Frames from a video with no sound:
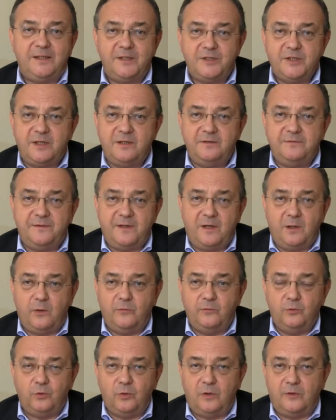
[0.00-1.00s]
Dieci anni fa ho
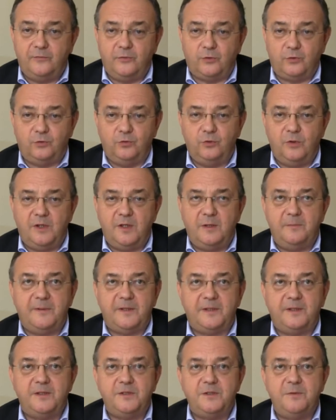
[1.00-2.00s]
avuto la fortuna di
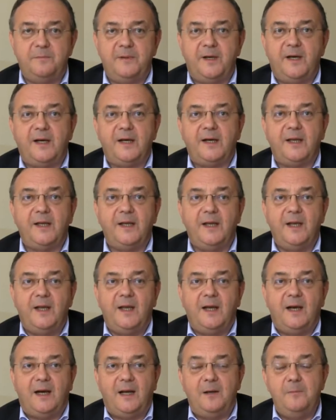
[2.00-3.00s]
partecipare
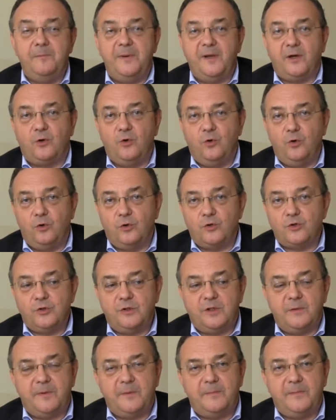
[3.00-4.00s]
al percorso
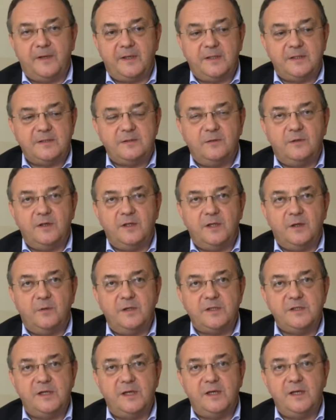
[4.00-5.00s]
di preparazione di
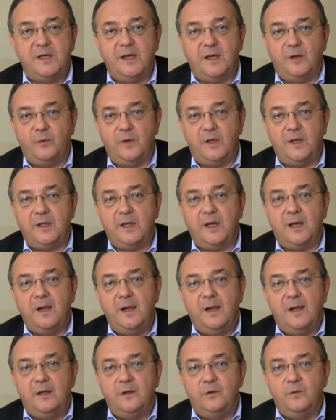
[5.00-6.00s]
queste linee guida,
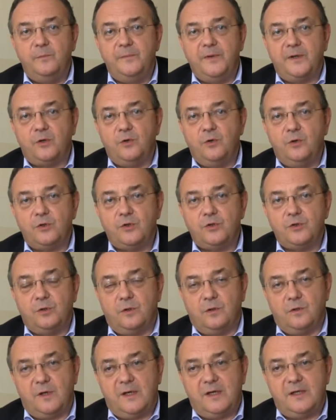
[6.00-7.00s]
un
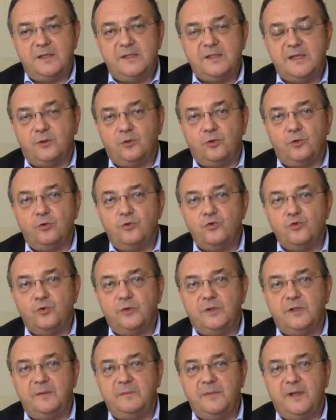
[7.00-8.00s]
percorso organizzato
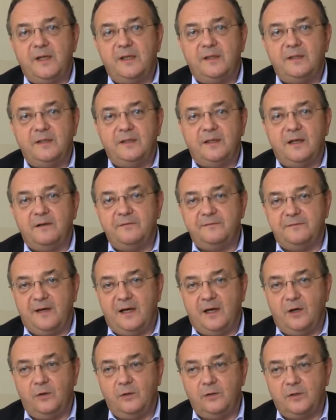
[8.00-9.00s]
congiuntamente dalla
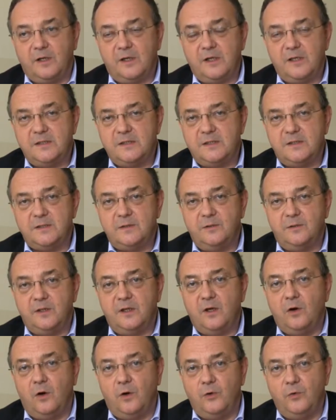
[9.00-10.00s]
FAO, l'organizzazione
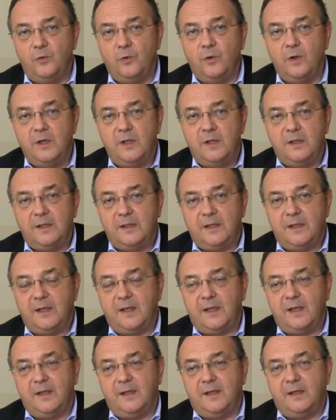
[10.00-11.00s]
ONU
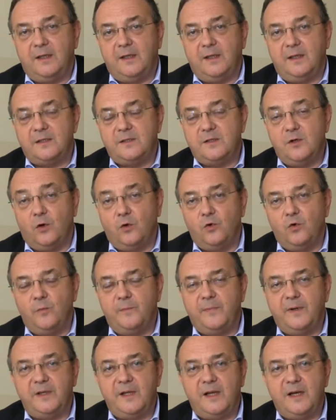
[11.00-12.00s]
che eh, si
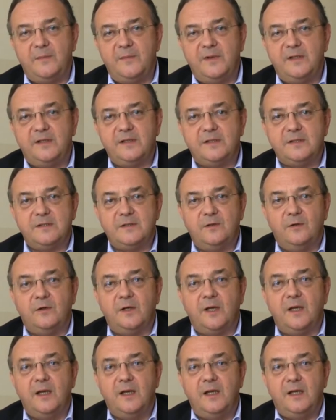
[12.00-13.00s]
occupa di
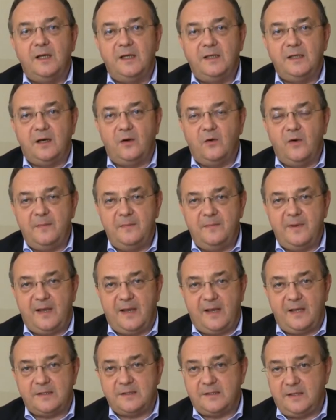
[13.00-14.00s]
alimentazione, e
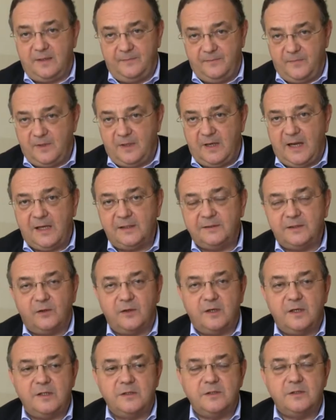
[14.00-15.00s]
dall'OMS, altra
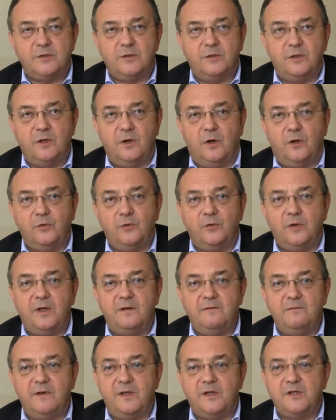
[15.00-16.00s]
organizzazione ONU che
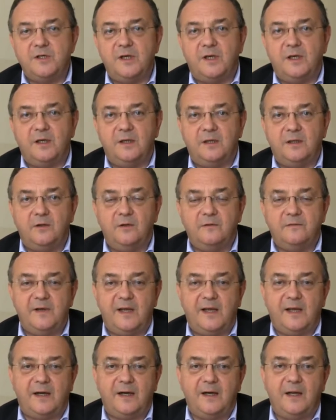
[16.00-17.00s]
invece eh,
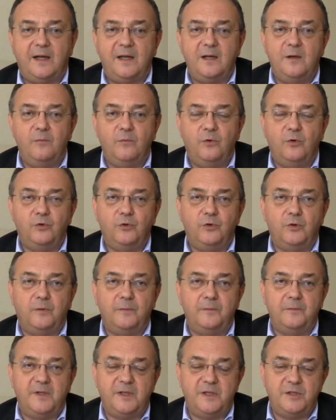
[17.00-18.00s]
governa il mondo
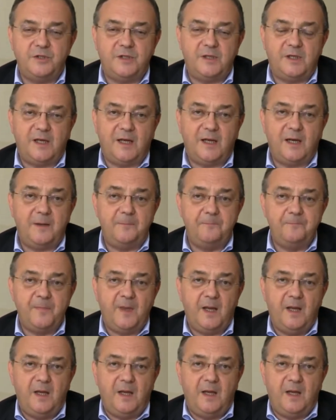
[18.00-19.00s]
medicinale.
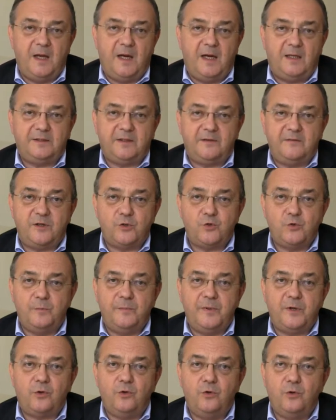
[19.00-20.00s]
Attraverso un
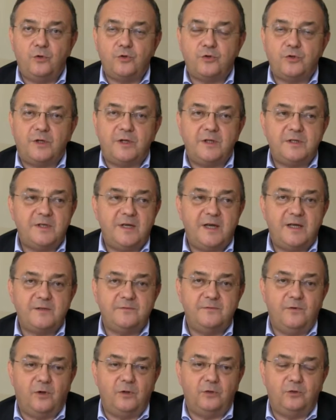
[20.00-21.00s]
percorso che si è
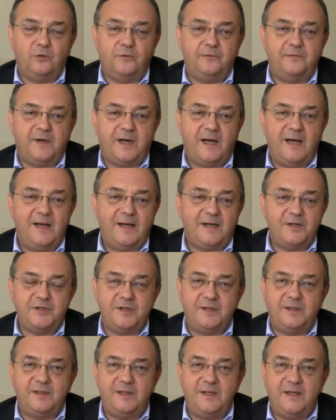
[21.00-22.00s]
svolto fra
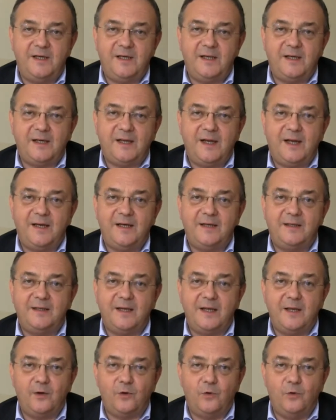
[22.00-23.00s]
l'Argentina, il
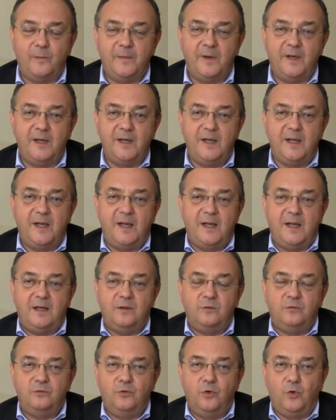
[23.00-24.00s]
Canada e Roma,
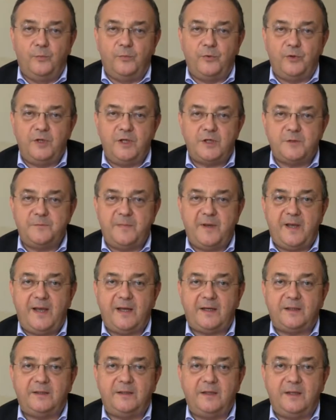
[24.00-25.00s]
un gruppo di
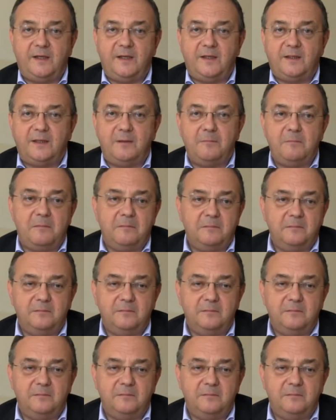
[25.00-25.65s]
esperti che nel